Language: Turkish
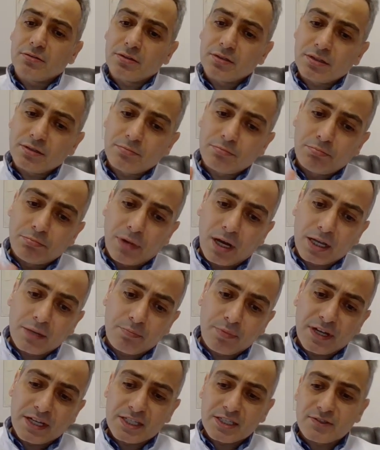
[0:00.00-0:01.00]

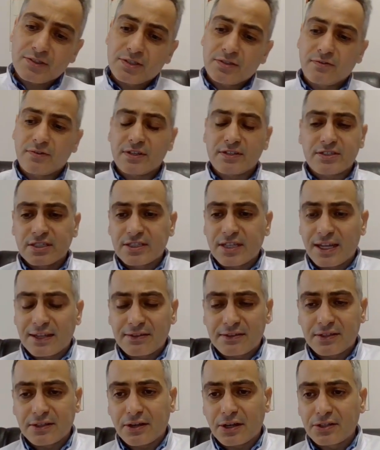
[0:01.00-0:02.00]
bypass ve
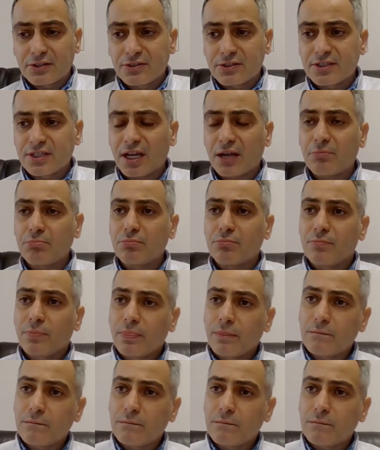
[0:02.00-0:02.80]
stent diye ayırırken